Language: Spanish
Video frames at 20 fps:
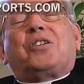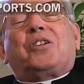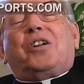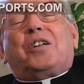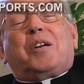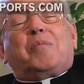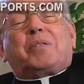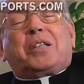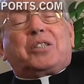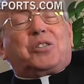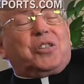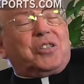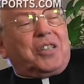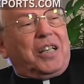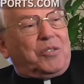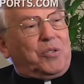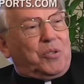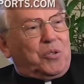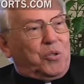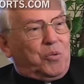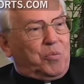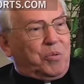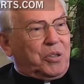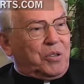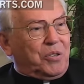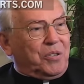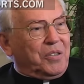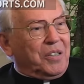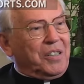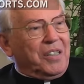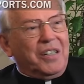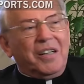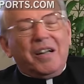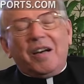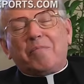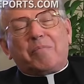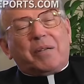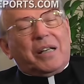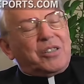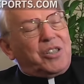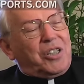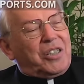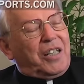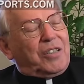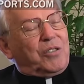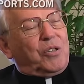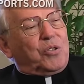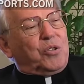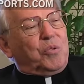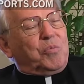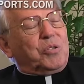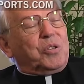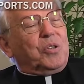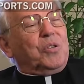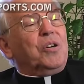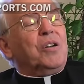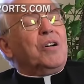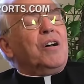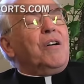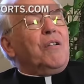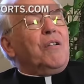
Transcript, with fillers: inmediatamente, Francisco, en memoria de San Francisco de